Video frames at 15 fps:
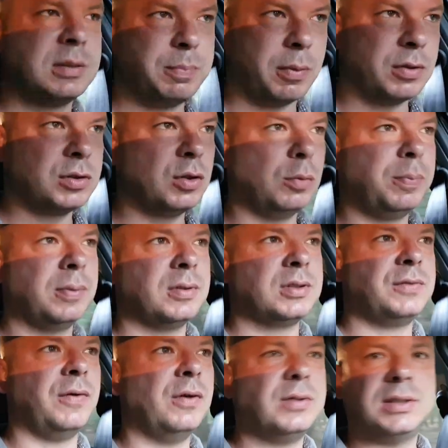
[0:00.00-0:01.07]
sposób
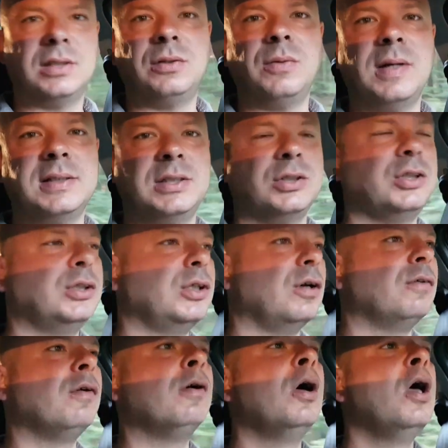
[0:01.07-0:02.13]
swoją sytuację
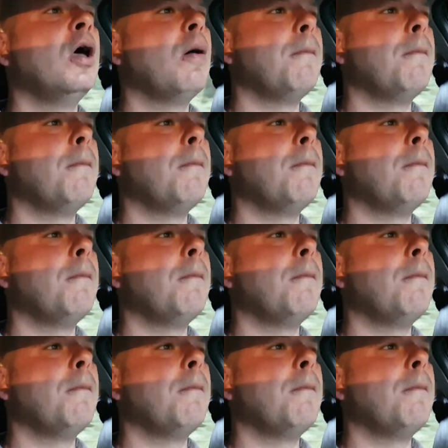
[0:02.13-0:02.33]
życiową,